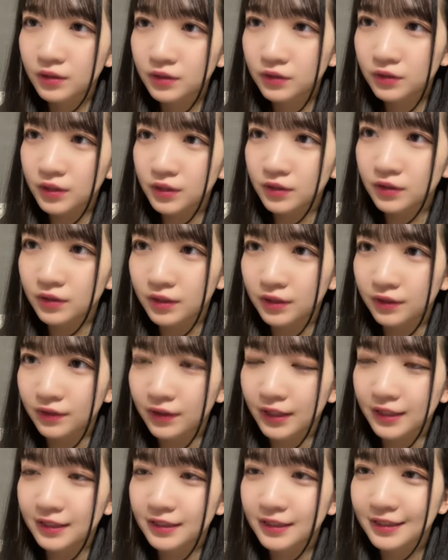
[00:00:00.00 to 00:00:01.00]
ジュキジュキを
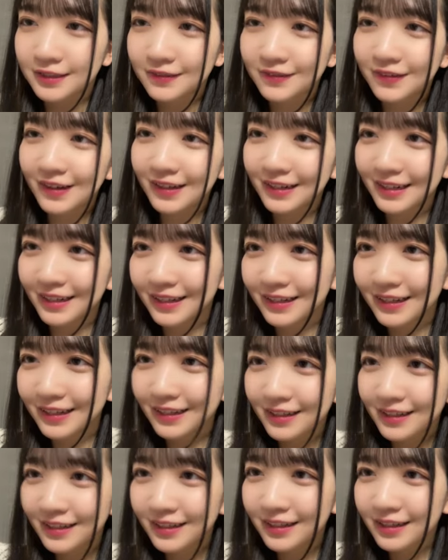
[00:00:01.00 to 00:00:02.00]
挨拶回り
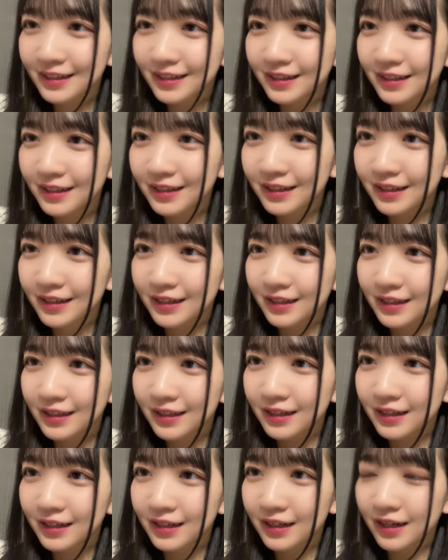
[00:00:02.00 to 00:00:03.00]

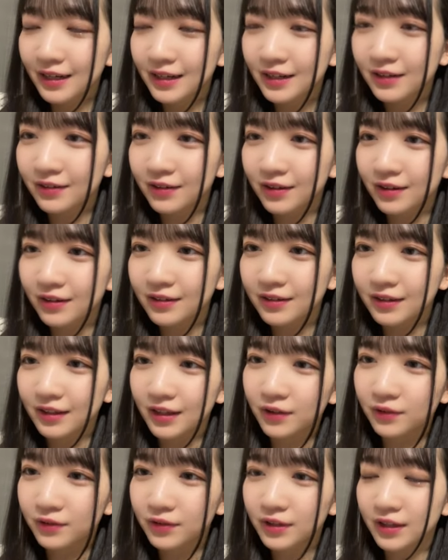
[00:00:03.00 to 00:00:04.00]
帰れるか
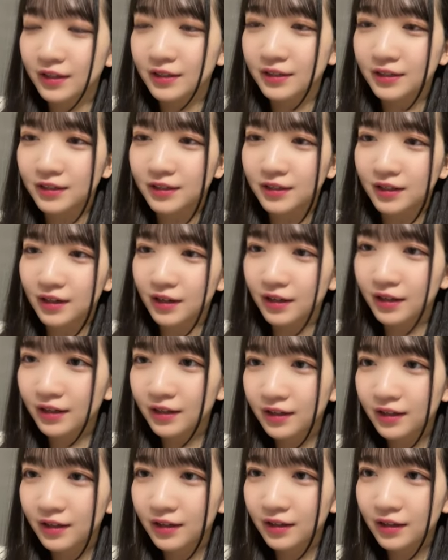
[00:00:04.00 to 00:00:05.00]
ねいや帰